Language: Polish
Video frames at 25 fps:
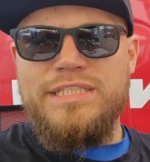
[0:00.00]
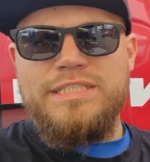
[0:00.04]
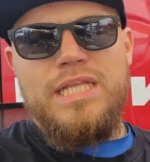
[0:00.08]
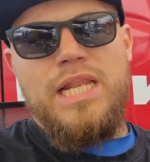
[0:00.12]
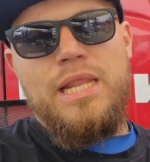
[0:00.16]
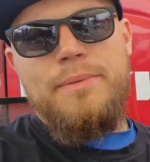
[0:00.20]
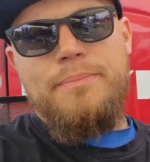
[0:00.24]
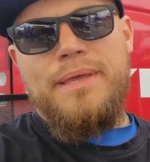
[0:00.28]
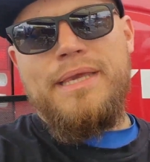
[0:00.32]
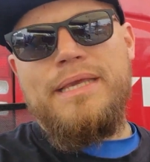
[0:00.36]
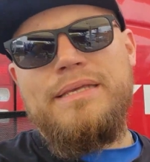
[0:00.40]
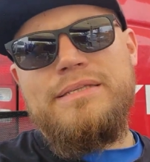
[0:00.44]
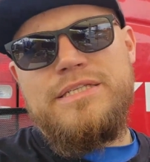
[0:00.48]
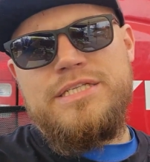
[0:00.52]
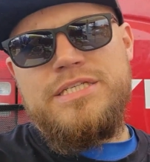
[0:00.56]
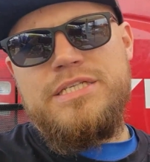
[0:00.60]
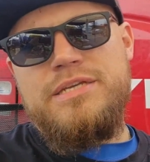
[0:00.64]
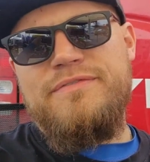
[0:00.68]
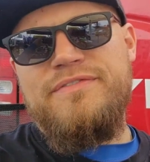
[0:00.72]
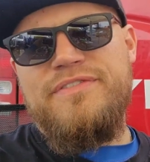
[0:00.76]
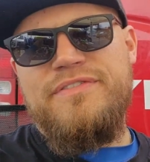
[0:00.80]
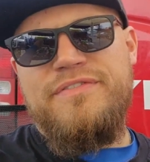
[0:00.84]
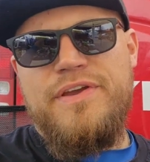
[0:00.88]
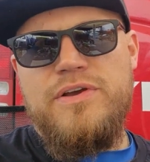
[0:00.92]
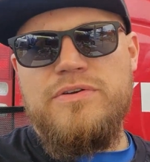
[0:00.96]
Najlepiej jak
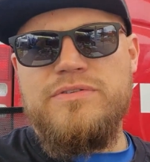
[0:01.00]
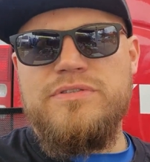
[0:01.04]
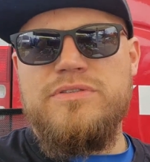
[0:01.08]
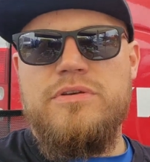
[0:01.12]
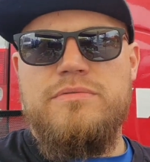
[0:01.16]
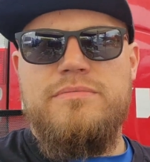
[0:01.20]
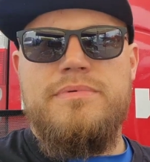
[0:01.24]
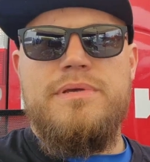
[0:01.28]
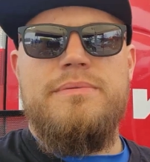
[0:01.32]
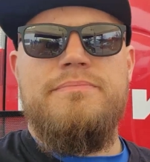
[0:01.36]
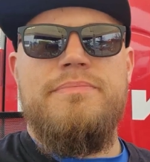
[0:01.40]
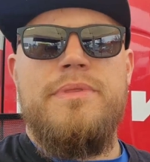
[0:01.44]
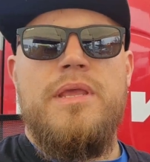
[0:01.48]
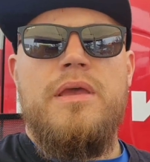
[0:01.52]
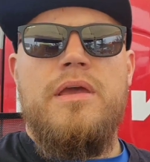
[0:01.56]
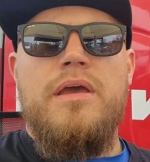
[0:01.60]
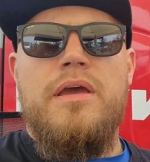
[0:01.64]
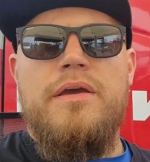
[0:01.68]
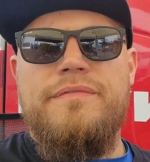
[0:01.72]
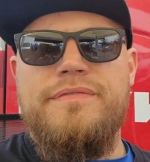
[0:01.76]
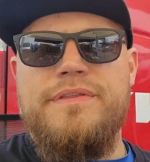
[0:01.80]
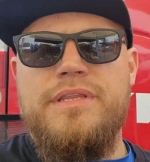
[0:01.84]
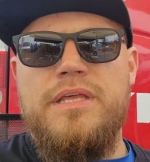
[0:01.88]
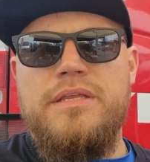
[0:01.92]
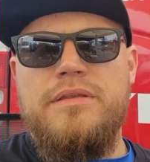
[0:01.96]
jesteście dwie osoby,
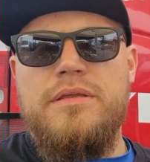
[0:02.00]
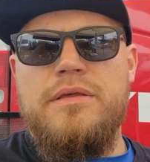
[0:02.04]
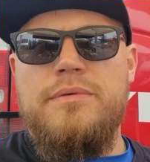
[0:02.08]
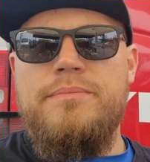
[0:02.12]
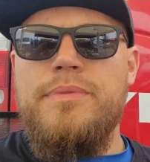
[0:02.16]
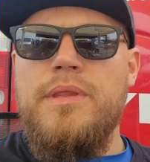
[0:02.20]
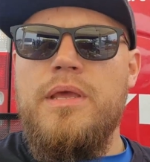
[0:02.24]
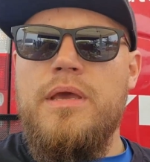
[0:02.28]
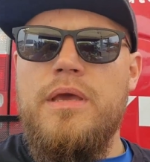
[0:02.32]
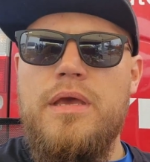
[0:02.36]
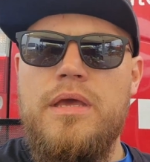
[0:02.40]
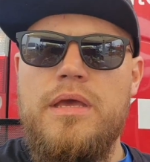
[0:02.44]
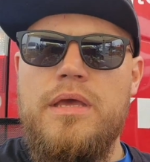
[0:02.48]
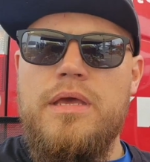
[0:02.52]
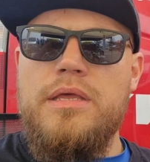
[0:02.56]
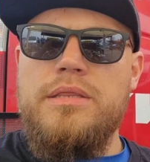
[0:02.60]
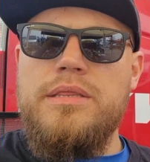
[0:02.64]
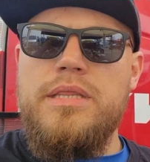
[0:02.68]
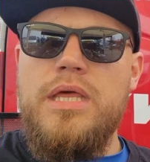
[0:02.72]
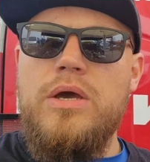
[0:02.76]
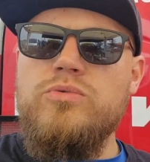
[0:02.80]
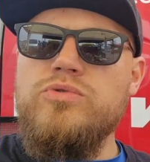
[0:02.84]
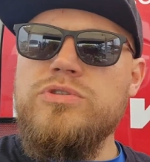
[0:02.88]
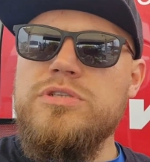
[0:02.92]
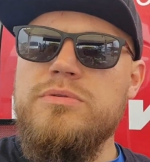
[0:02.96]
wtedy e,
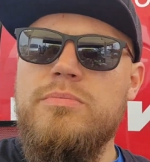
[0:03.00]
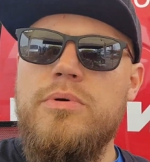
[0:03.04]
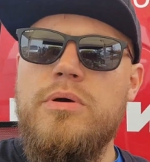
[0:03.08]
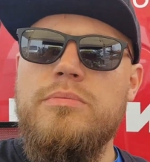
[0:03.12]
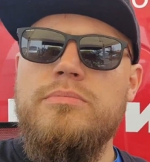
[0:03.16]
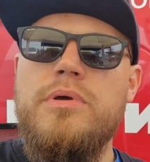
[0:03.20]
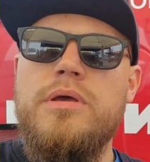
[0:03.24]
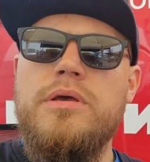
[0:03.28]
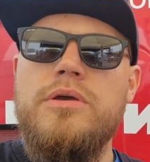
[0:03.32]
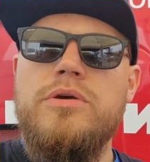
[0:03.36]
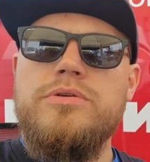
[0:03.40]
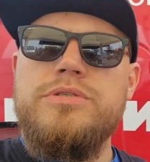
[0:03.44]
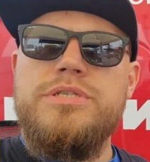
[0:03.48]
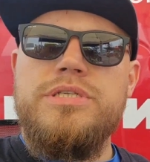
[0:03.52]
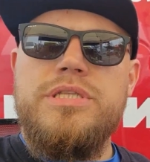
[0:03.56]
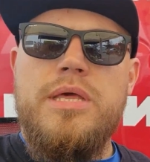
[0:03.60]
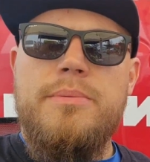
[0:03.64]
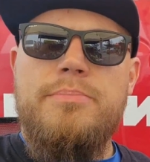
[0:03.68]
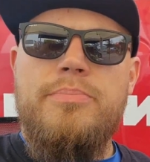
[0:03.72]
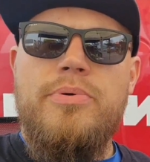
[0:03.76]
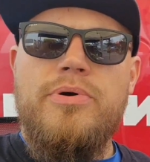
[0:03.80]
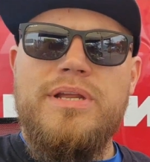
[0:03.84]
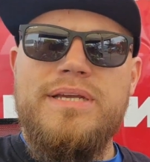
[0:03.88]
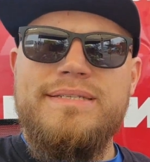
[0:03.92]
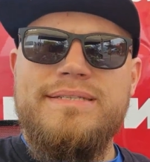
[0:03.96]
na 8 godzinę
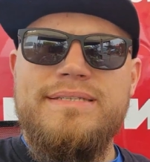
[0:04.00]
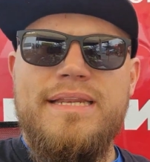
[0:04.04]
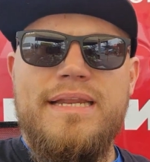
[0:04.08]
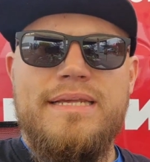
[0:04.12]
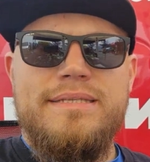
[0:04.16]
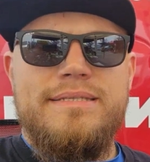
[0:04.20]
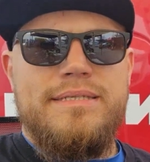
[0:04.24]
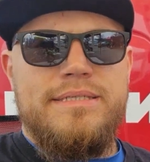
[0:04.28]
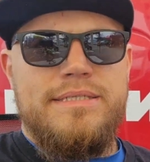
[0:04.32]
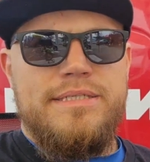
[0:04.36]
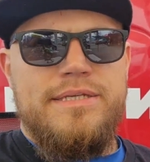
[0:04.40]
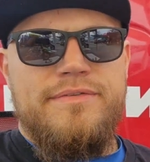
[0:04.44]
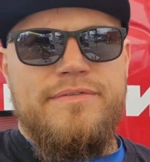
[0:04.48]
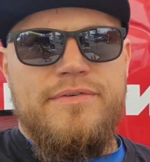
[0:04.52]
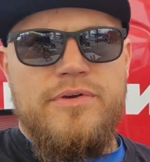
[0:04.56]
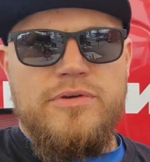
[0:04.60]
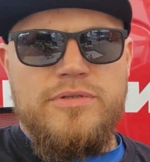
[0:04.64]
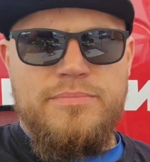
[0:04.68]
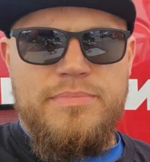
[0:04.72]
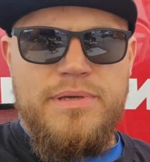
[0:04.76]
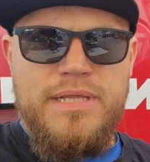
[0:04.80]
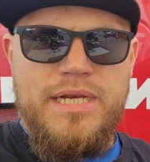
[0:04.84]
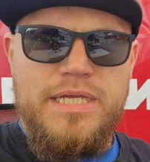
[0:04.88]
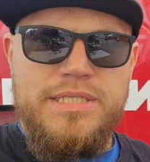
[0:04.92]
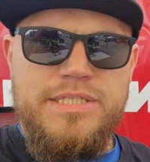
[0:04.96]
po rejestracji, gdzie
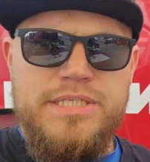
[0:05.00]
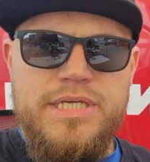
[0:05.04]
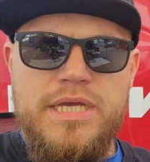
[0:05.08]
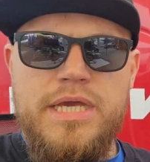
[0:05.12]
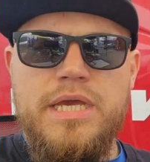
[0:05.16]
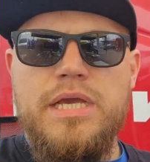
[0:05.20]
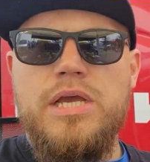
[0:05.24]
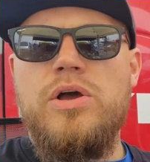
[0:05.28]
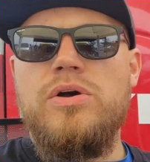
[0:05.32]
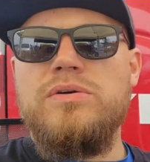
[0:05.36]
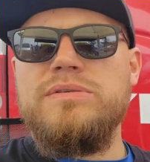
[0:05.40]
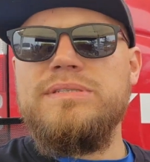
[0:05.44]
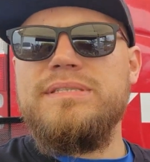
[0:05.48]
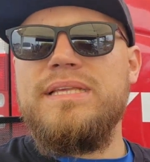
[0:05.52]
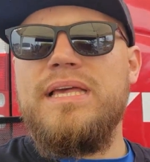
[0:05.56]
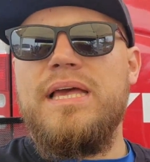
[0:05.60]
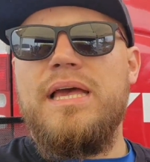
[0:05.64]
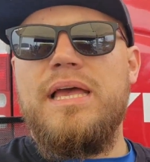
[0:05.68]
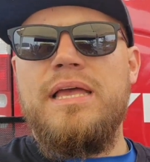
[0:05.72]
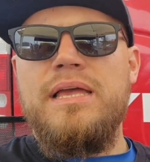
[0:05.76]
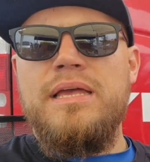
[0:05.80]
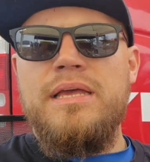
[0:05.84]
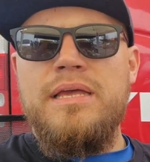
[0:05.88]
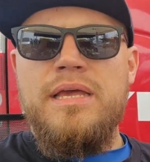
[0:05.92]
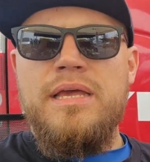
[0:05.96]
odbieracie kostkę,